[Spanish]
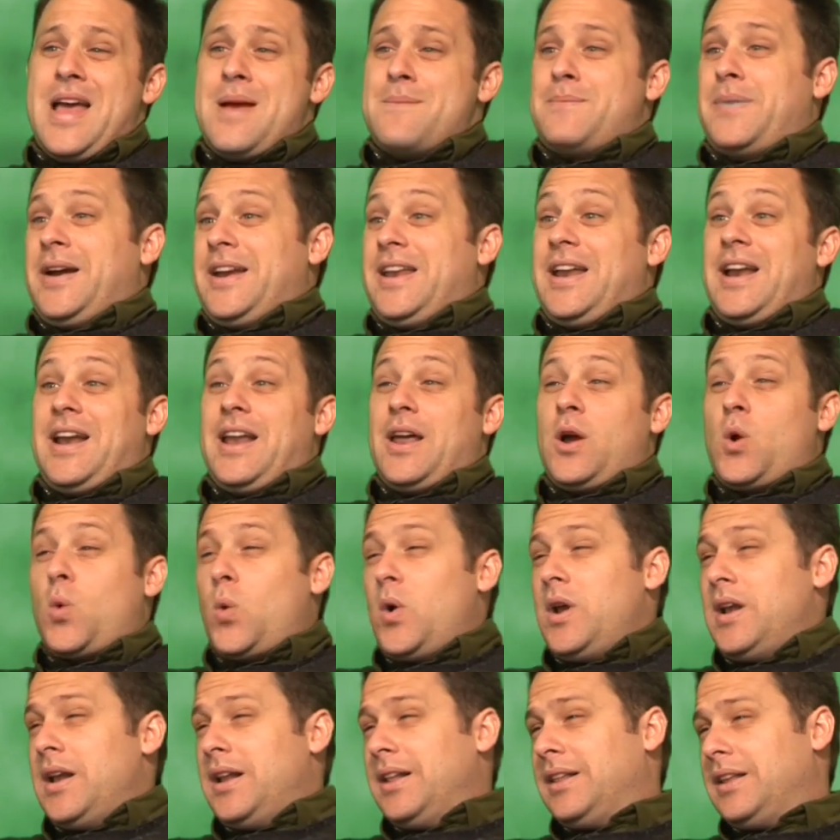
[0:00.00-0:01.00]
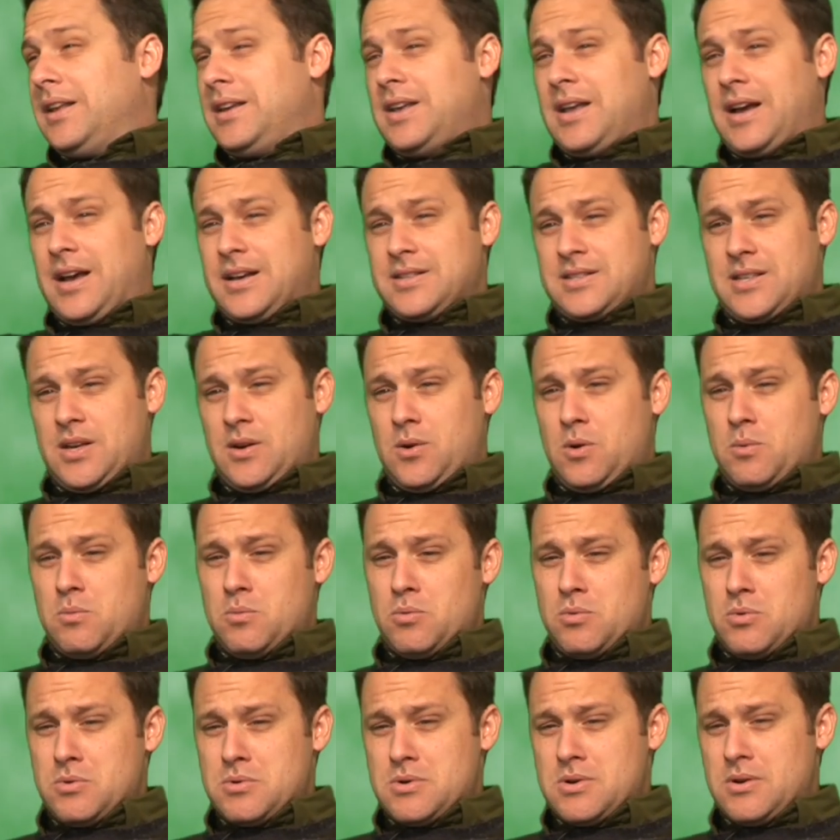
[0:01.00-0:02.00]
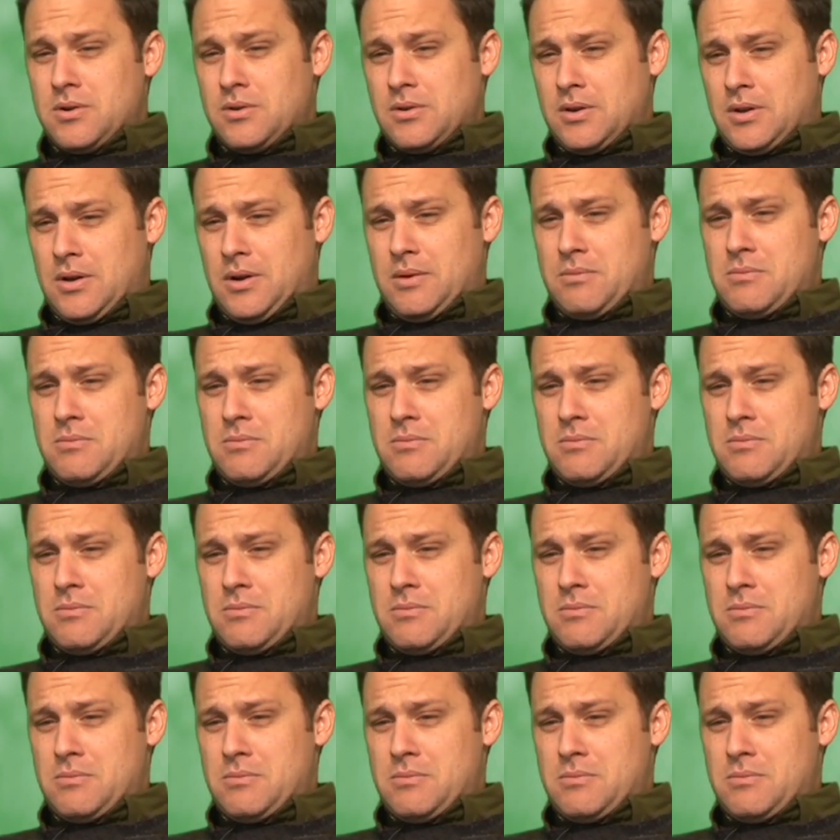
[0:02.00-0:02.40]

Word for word: para ir a la escuela él tenía que hacer como un,